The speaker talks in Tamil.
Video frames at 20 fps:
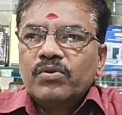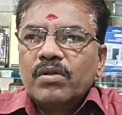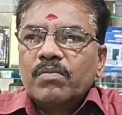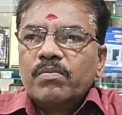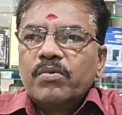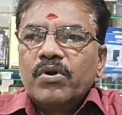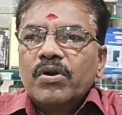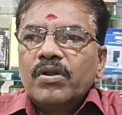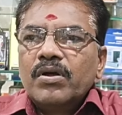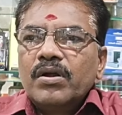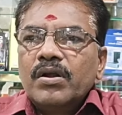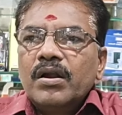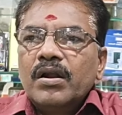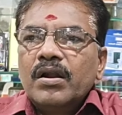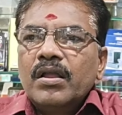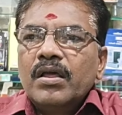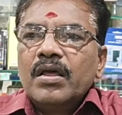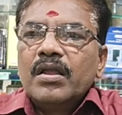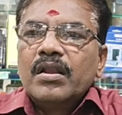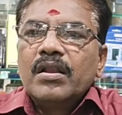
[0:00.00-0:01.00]
தொடர்பு
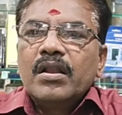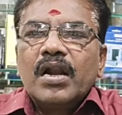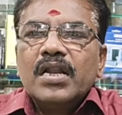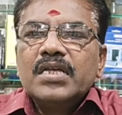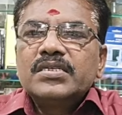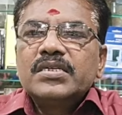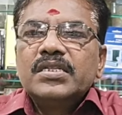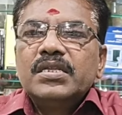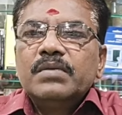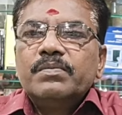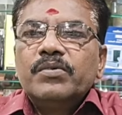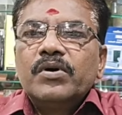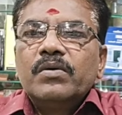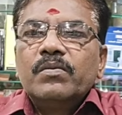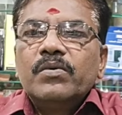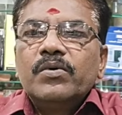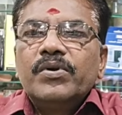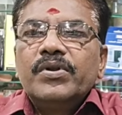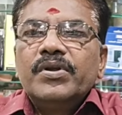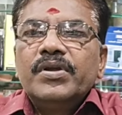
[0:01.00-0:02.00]
கொள்ளுங்கள் நாளை
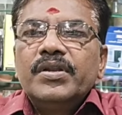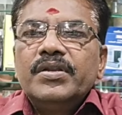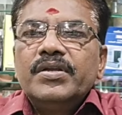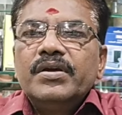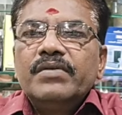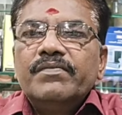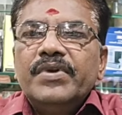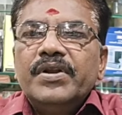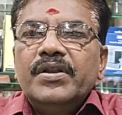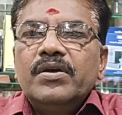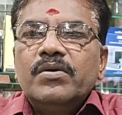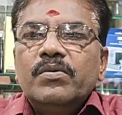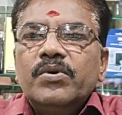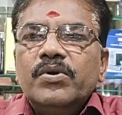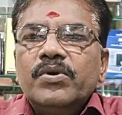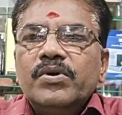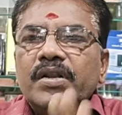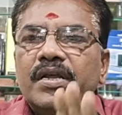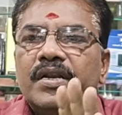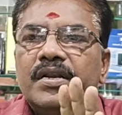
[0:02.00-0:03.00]
சந்திப்போம் ஒரு இனிய
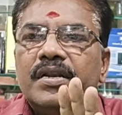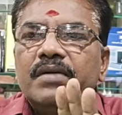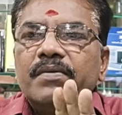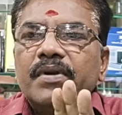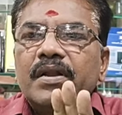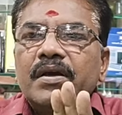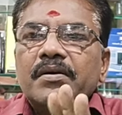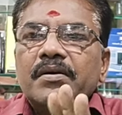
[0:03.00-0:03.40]
வீடியோவோடு நன்றி